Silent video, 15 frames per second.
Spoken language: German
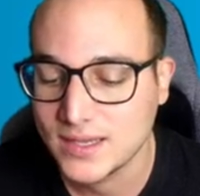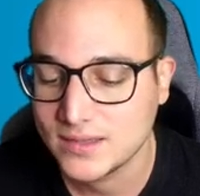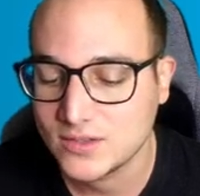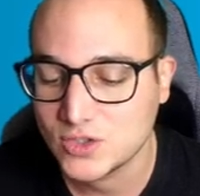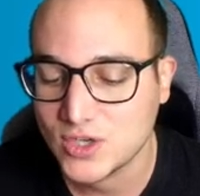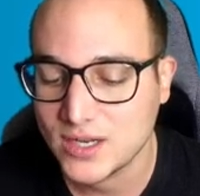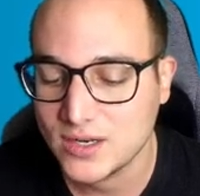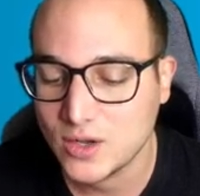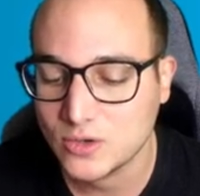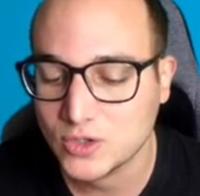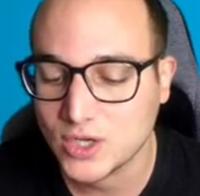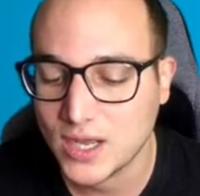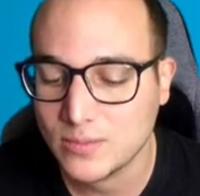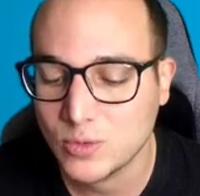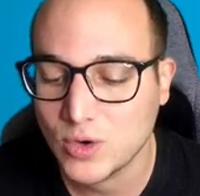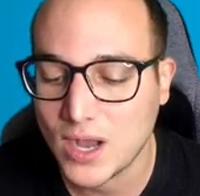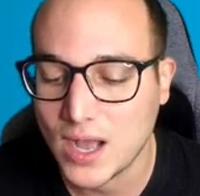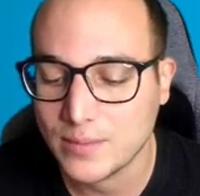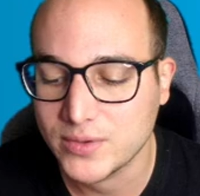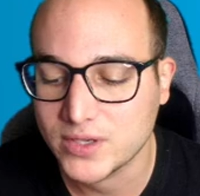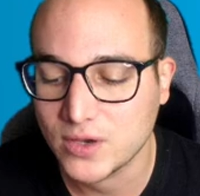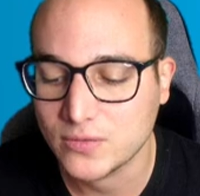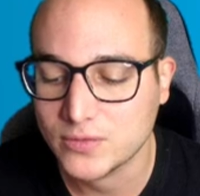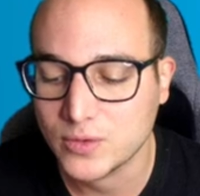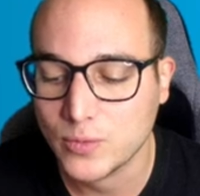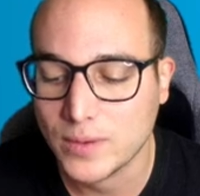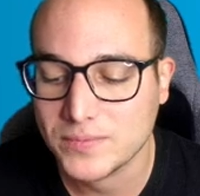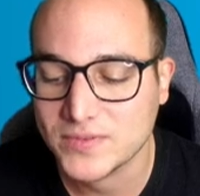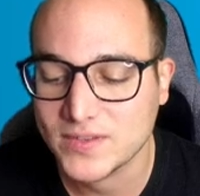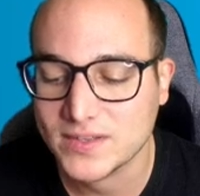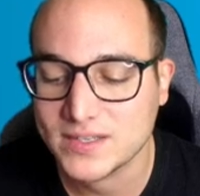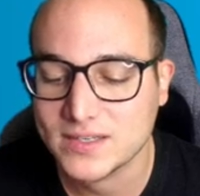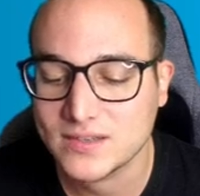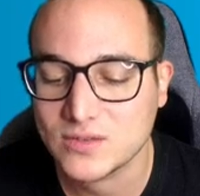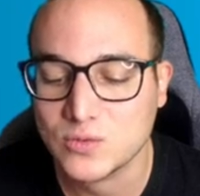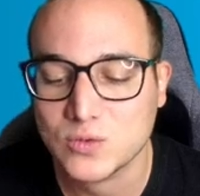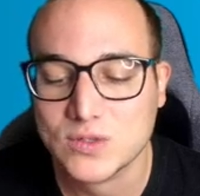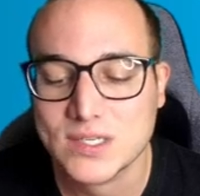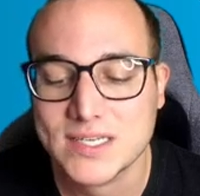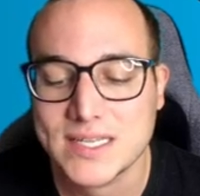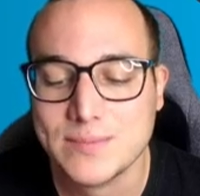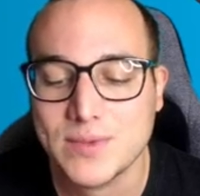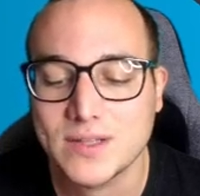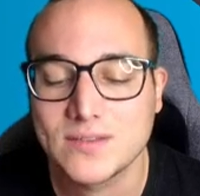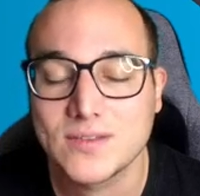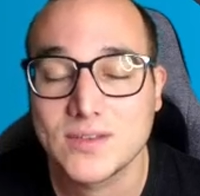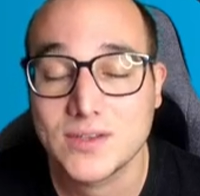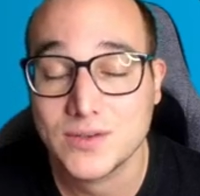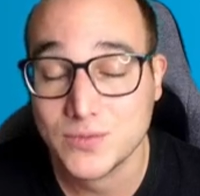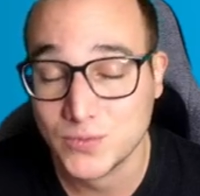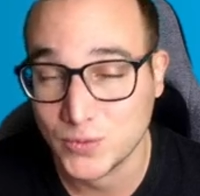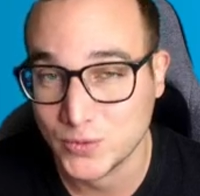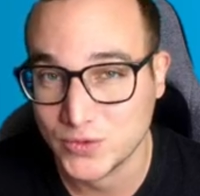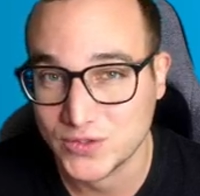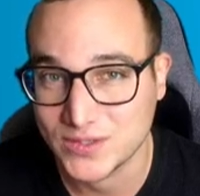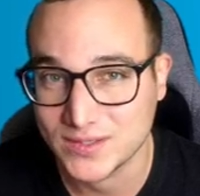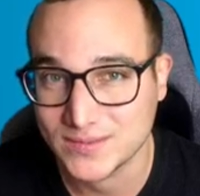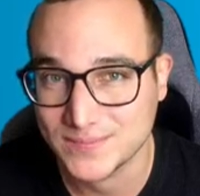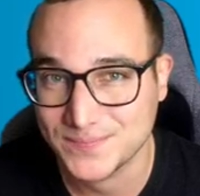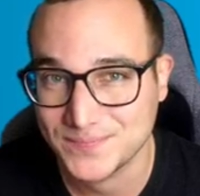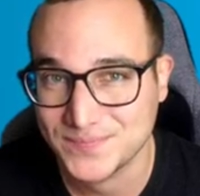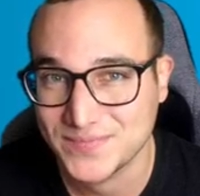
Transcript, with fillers: Die Stellenausschreibung habe ich auf der Webseite des Unternehmens gefunden.